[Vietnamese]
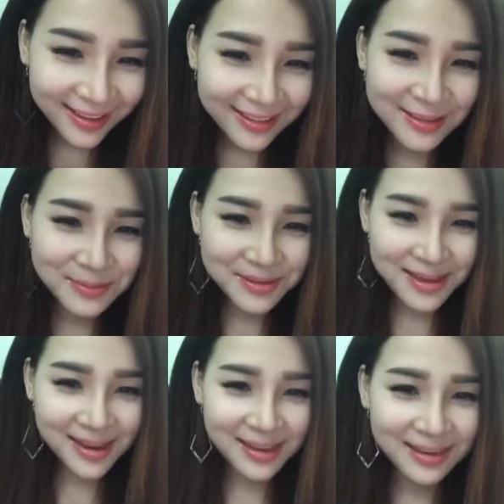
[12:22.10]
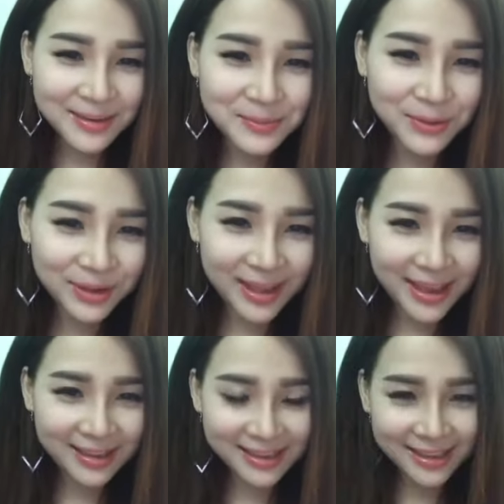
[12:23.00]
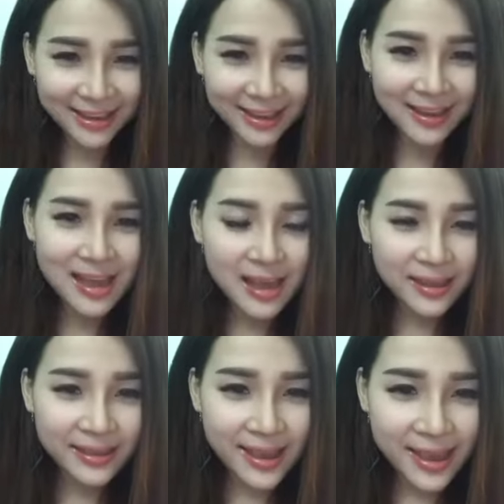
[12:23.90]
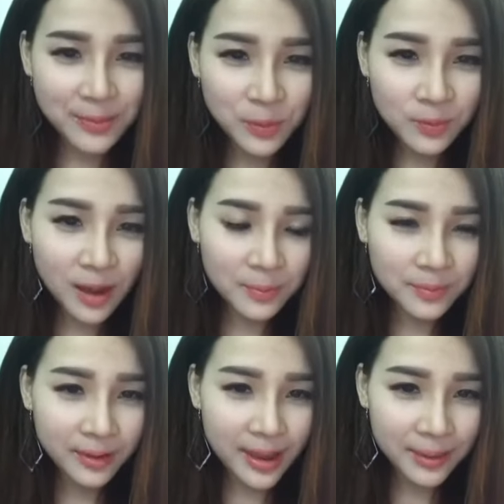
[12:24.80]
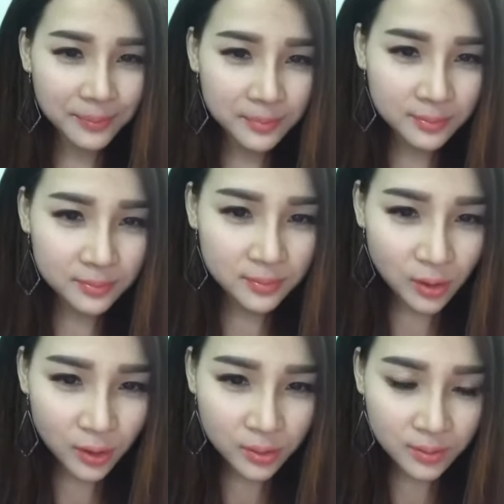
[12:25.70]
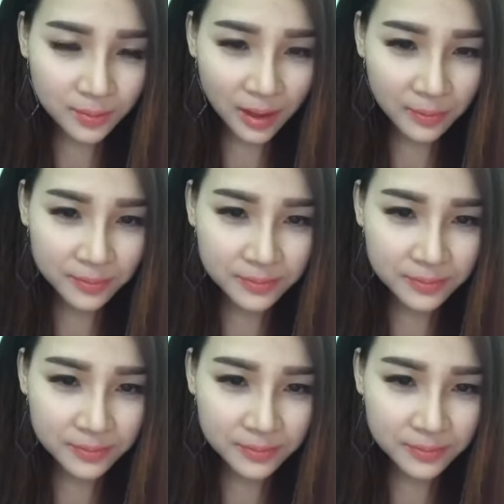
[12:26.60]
Ngọc Xe Lên em muốn da cho chị ấy. Da em cũng đọc đẹp rồi đúng không Ngọc?